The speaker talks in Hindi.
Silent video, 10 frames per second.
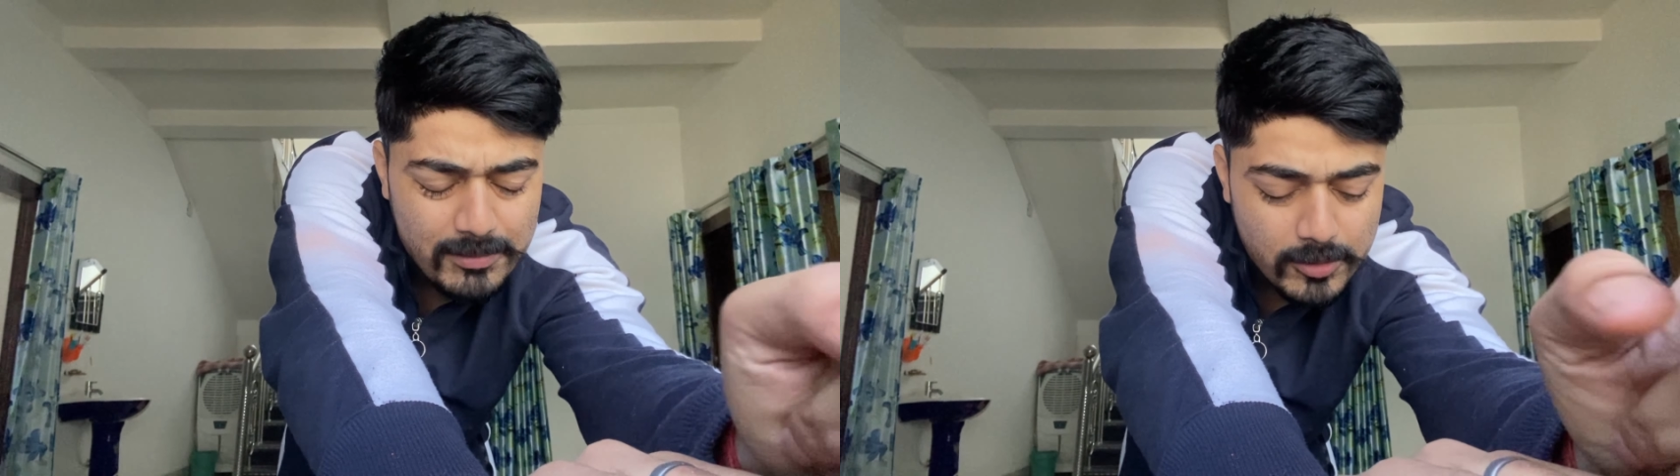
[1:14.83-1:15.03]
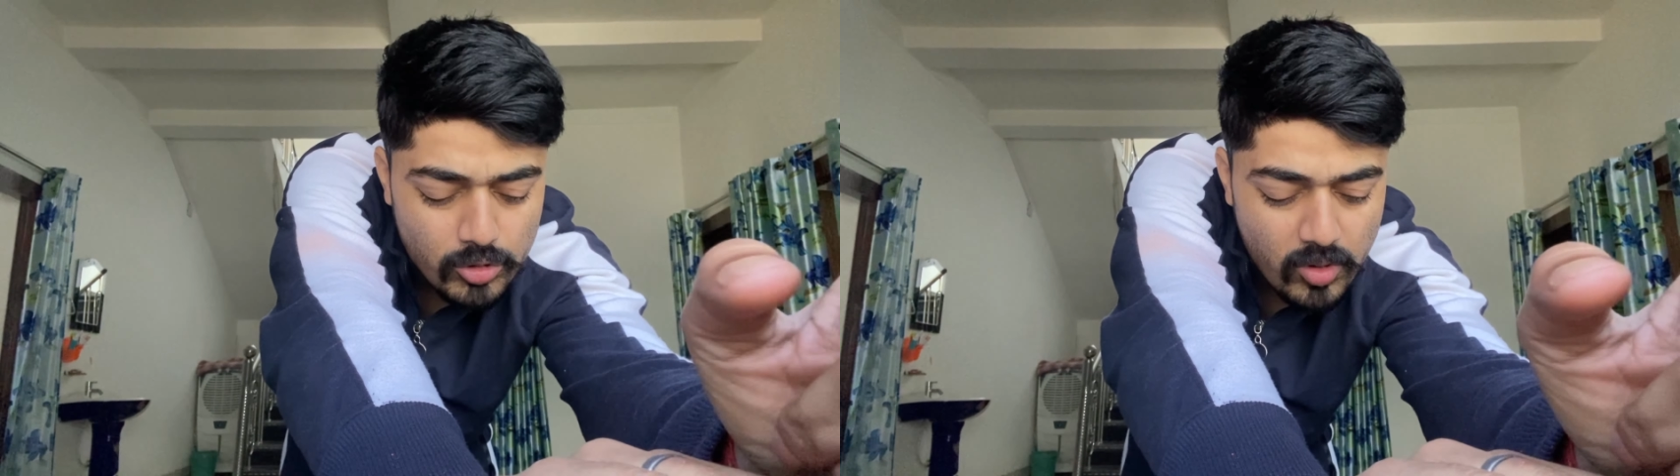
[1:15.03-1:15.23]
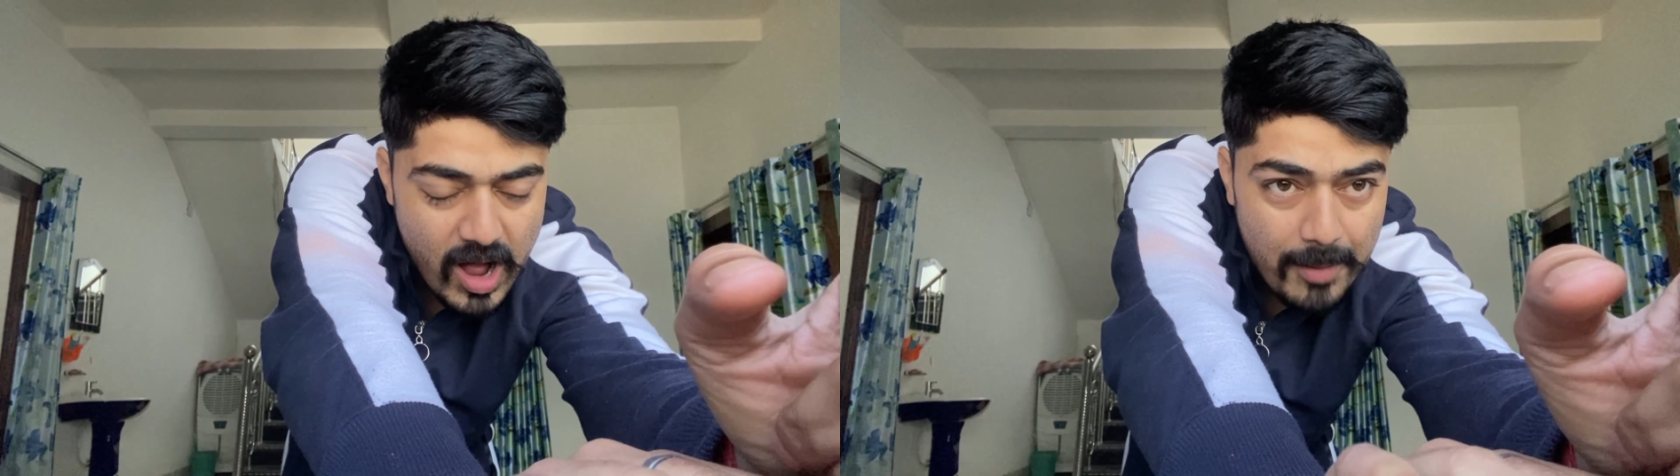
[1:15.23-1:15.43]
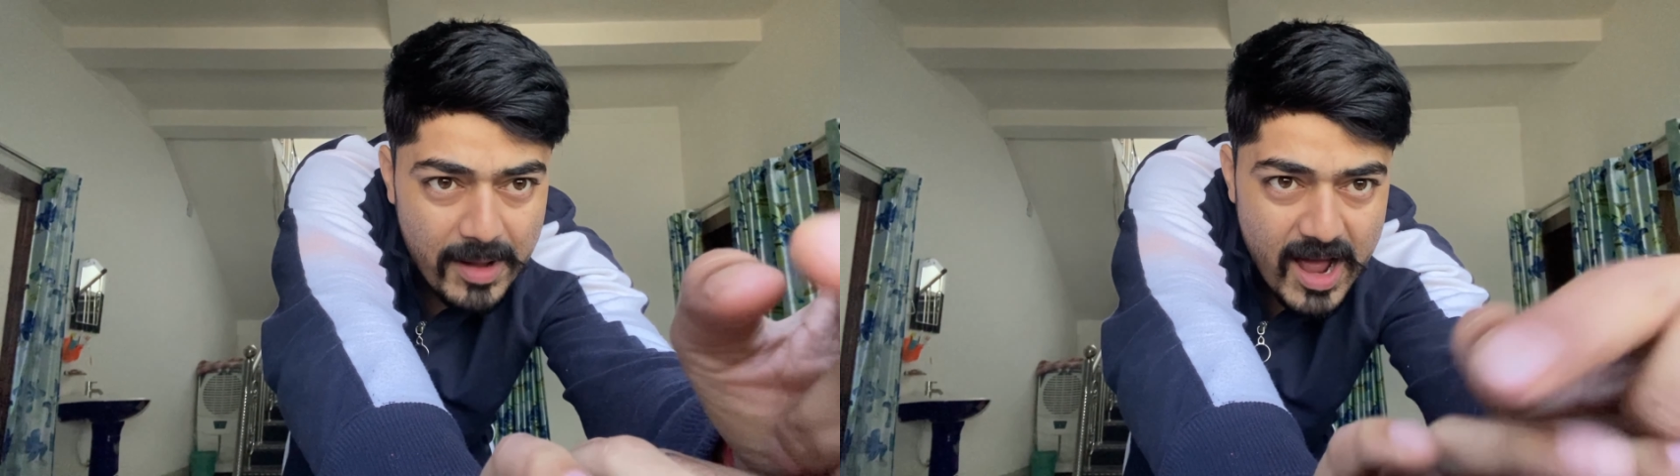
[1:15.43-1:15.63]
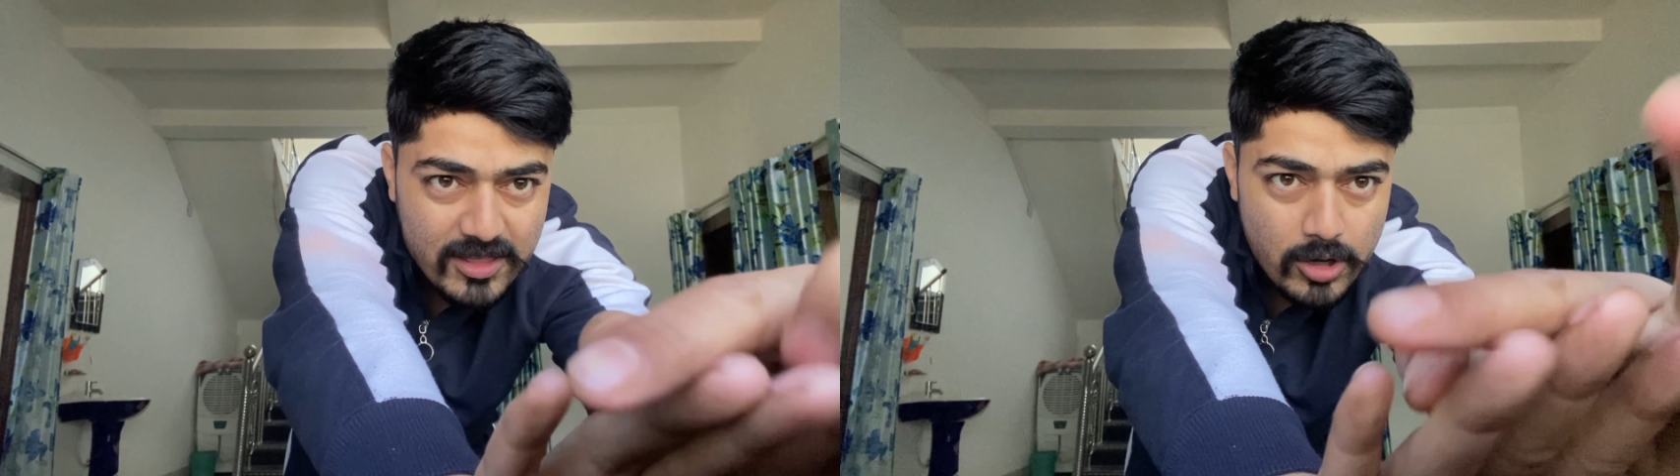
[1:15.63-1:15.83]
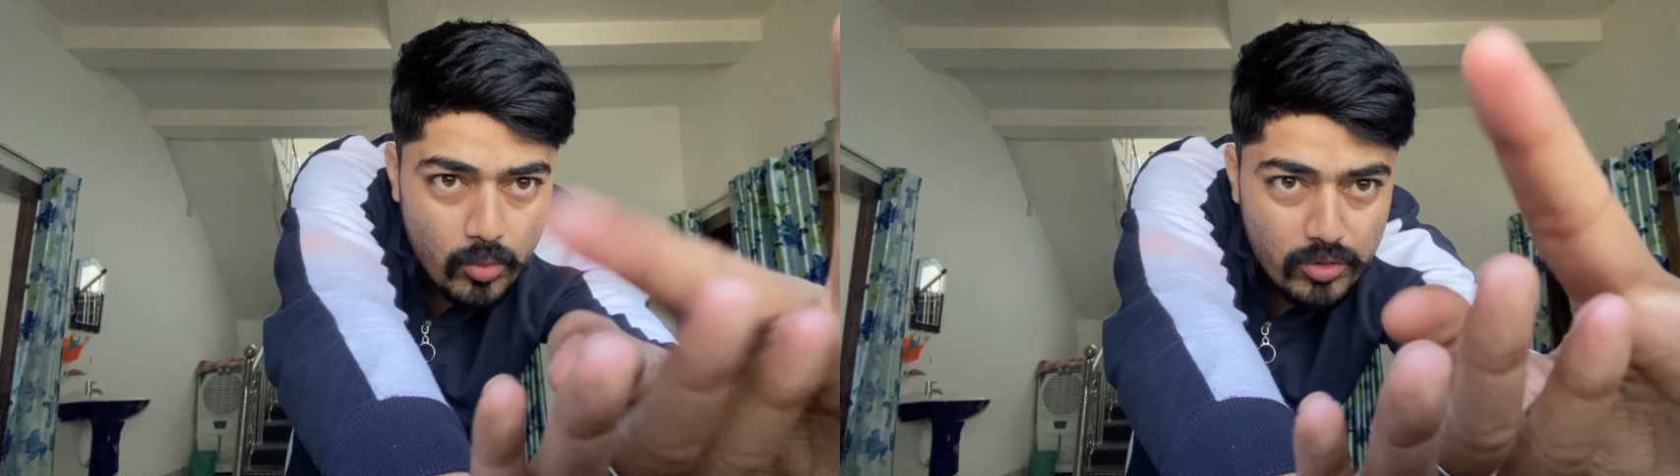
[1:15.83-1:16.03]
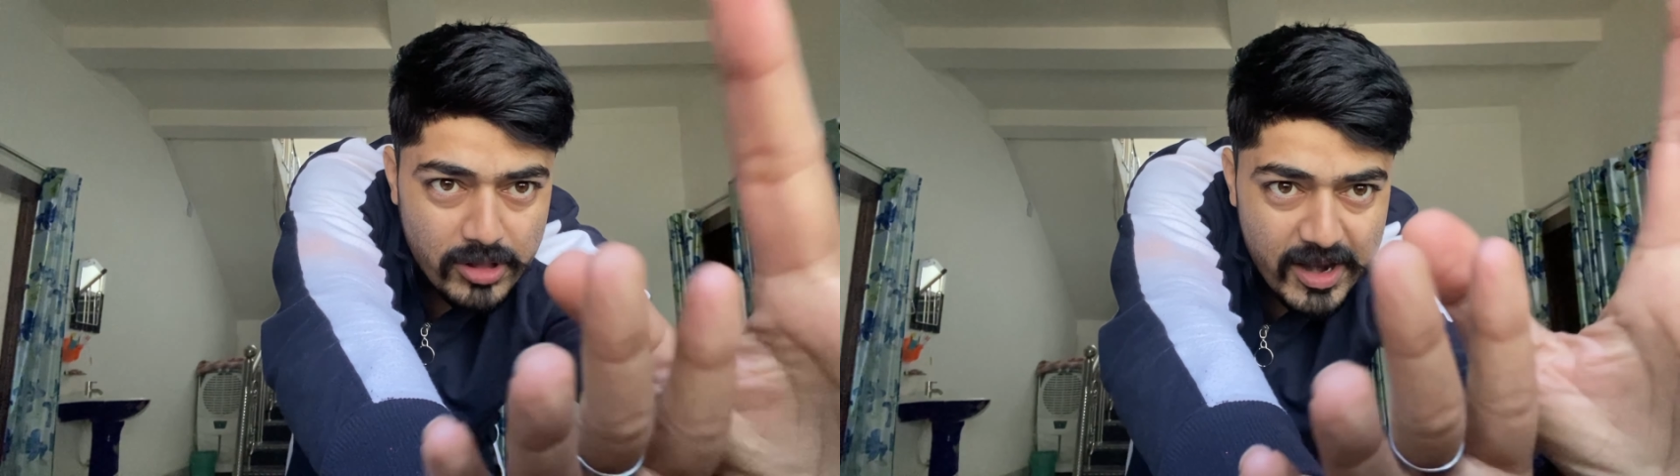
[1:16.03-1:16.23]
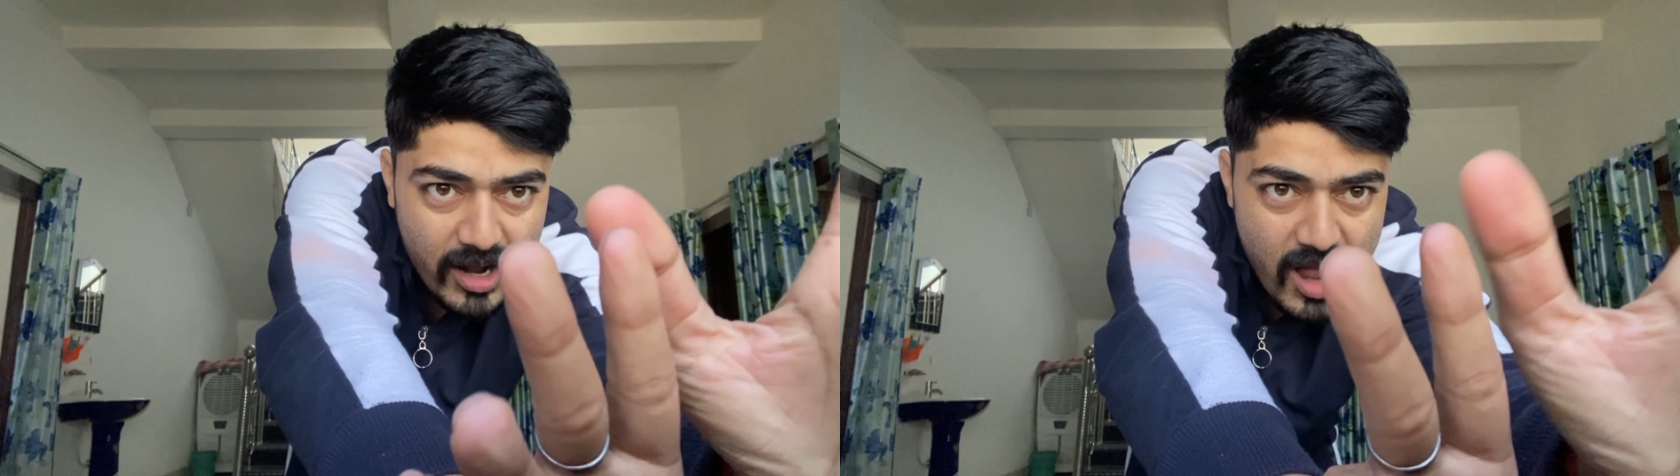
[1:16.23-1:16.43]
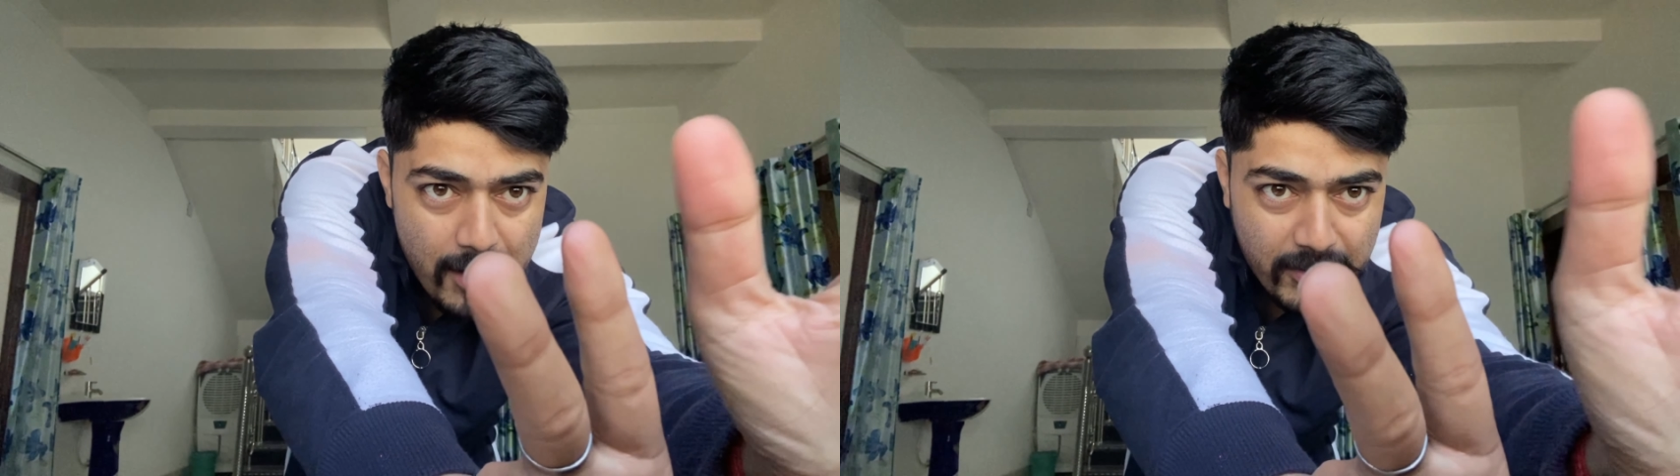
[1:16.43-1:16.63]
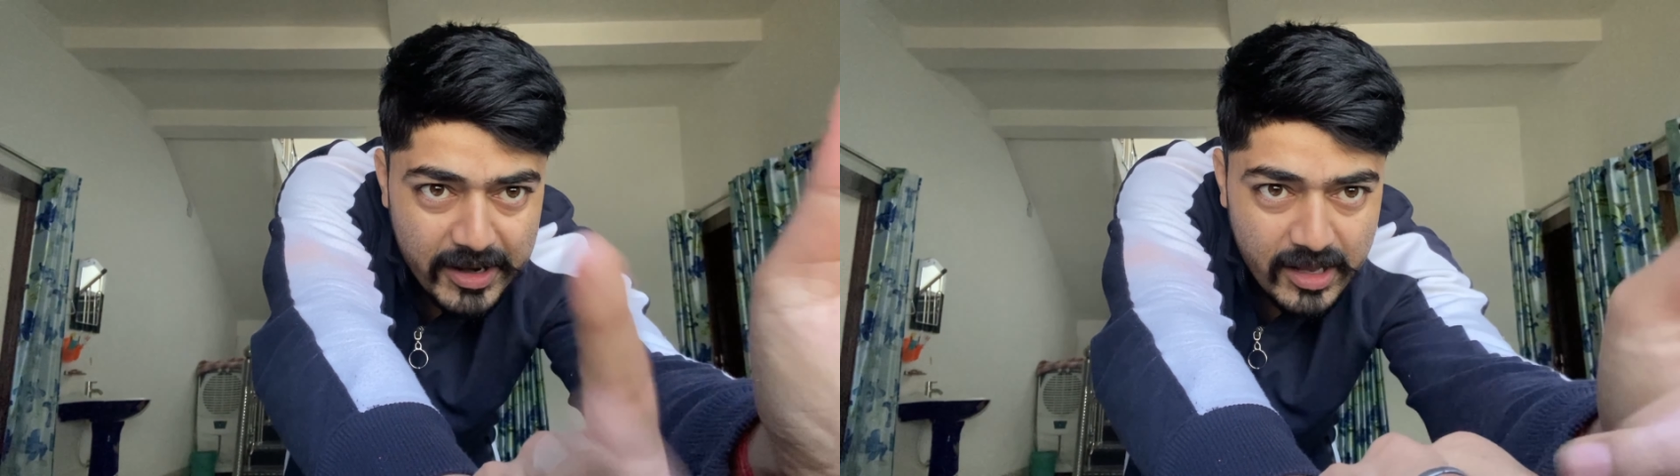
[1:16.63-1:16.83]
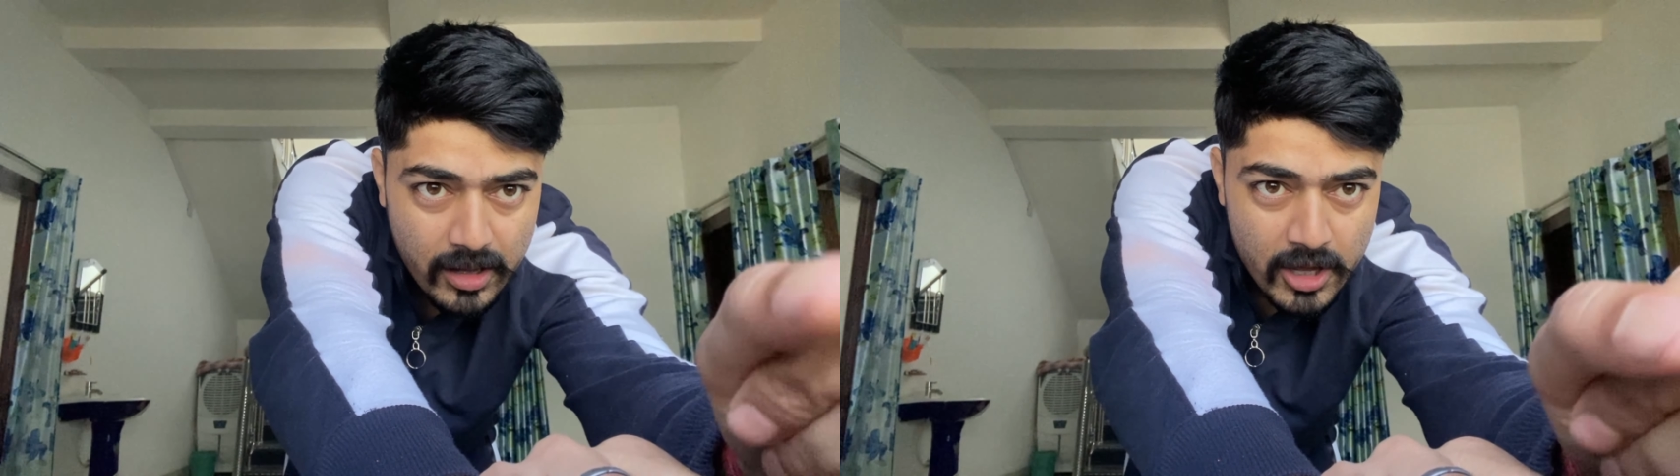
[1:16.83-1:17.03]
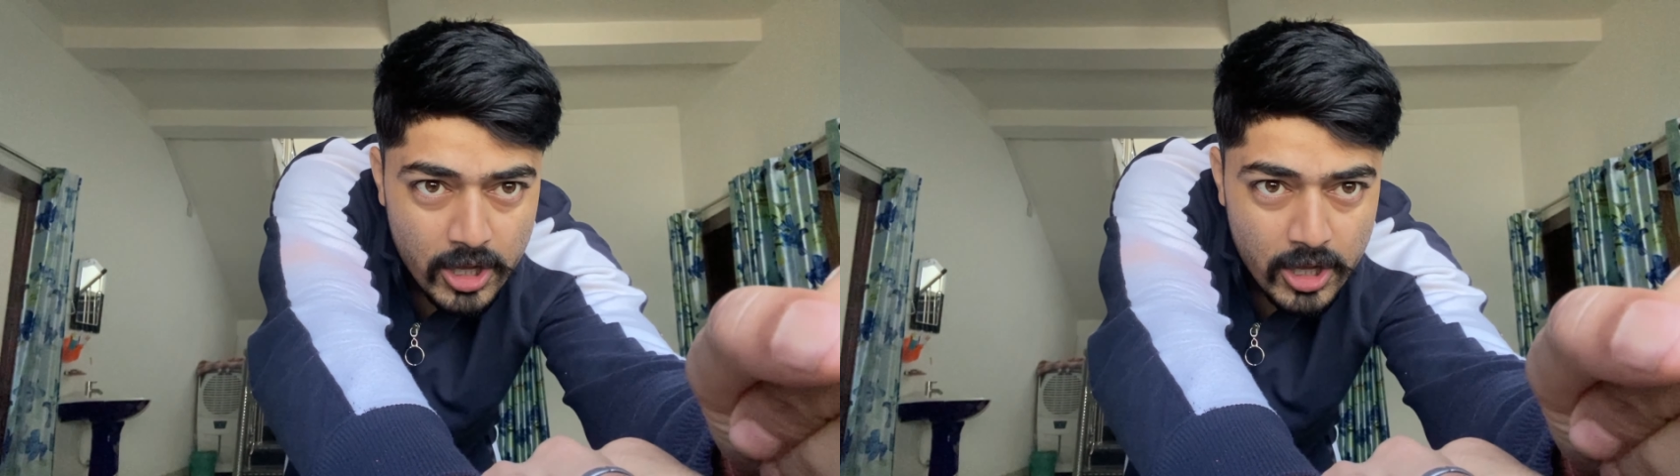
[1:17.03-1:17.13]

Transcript: फिर जो काम है आज का वो सारा काम करेंगे